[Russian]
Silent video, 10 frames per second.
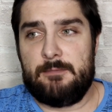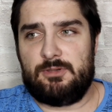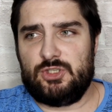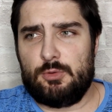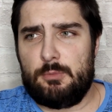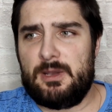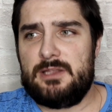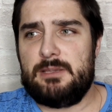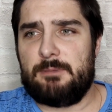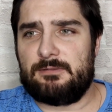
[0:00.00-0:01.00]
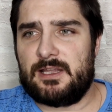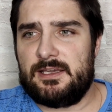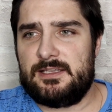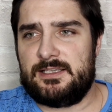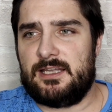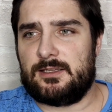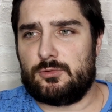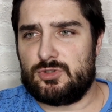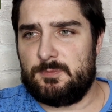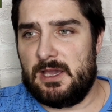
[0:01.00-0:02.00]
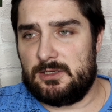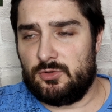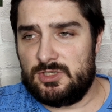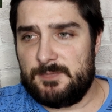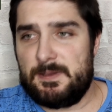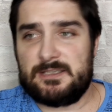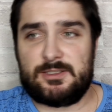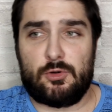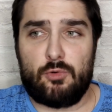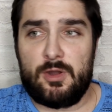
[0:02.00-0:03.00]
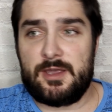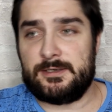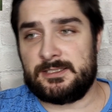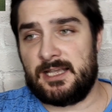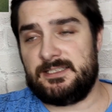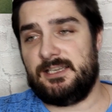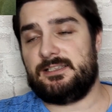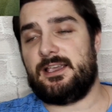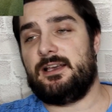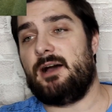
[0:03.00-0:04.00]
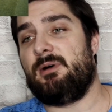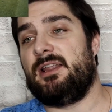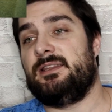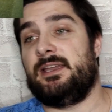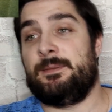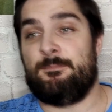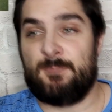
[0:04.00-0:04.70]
Почему бы не повторить этот успех, но ну, а теперь с другой другой российской командой.